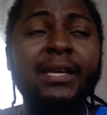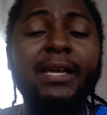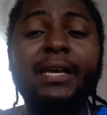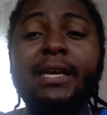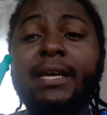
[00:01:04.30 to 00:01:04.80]

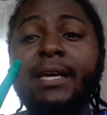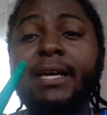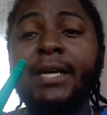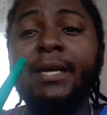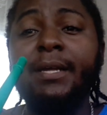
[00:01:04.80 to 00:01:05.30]

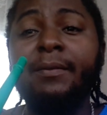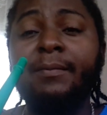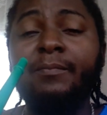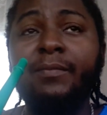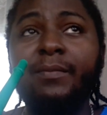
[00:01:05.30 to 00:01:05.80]
é,
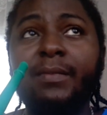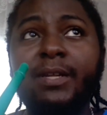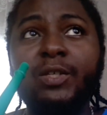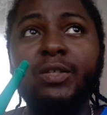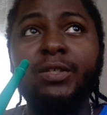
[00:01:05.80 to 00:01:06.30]

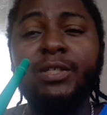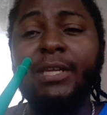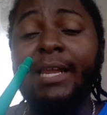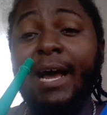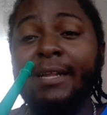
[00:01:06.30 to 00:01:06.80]

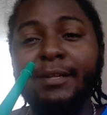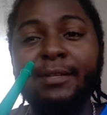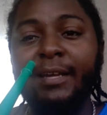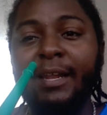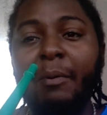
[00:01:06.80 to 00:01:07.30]
gelada,
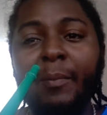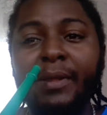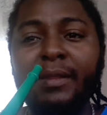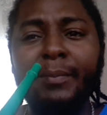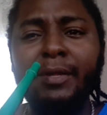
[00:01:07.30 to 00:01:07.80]
assim, ela é uma
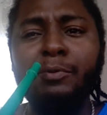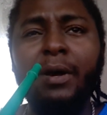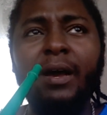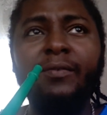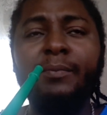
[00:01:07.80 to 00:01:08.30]
menta bem
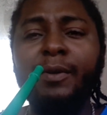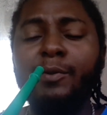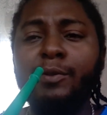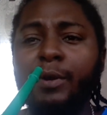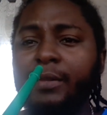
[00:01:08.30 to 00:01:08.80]
suave, bem
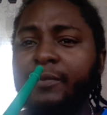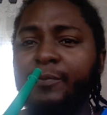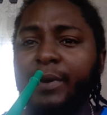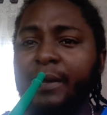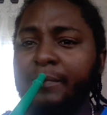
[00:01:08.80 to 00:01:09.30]
gostosa de
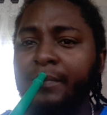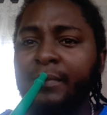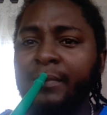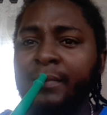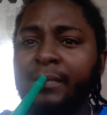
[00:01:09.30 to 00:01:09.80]
fumar
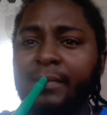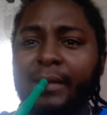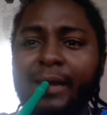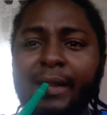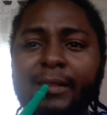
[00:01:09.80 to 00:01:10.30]

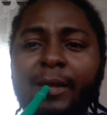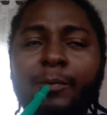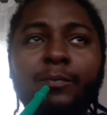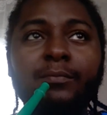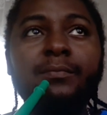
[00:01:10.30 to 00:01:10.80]
né? Até
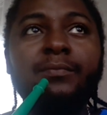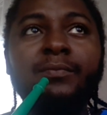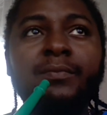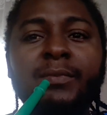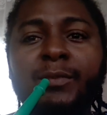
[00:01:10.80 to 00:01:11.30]
um
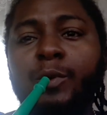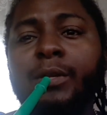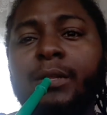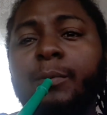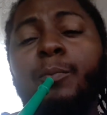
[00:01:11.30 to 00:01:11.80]

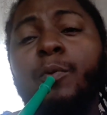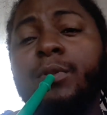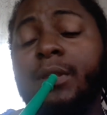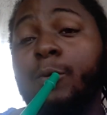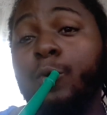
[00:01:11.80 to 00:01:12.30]
torna-se um pouco
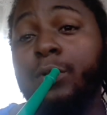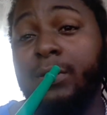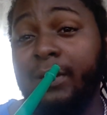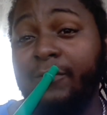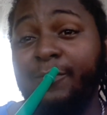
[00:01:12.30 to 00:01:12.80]
sem gosto
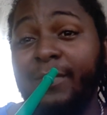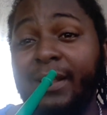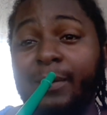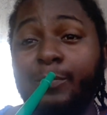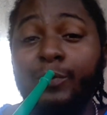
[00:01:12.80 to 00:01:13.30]
se ela fumar
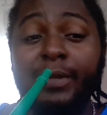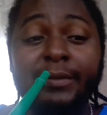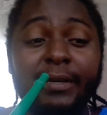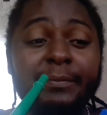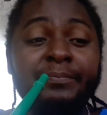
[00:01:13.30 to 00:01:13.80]
ela pura,
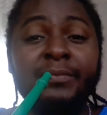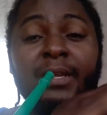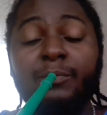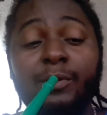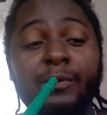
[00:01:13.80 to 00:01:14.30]
tá?
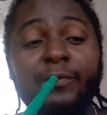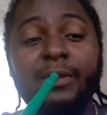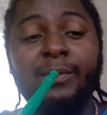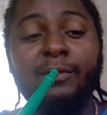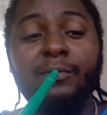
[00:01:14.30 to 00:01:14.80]
Por isso que eu fiz
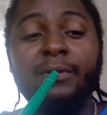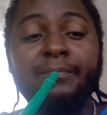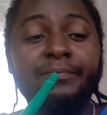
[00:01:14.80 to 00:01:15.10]
a mistura.